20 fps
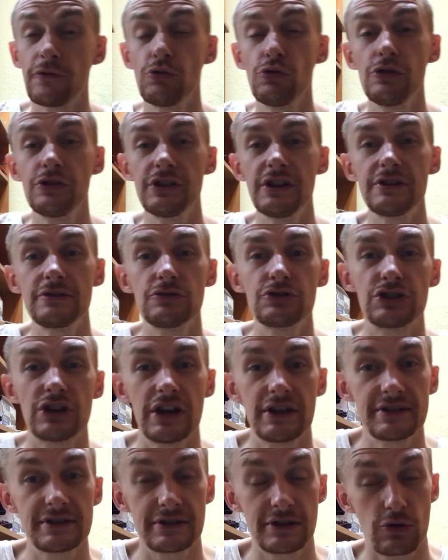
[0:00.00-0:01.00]
у людей
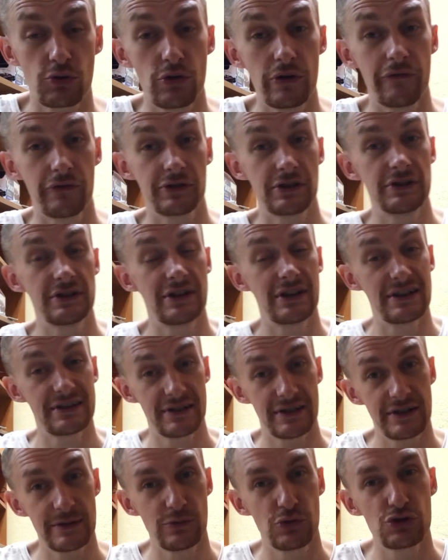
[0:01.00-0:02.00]
случается такое вот
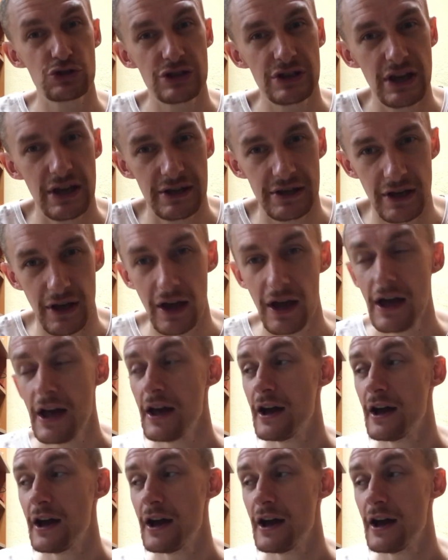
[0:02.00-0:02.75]
интересное заблуждение.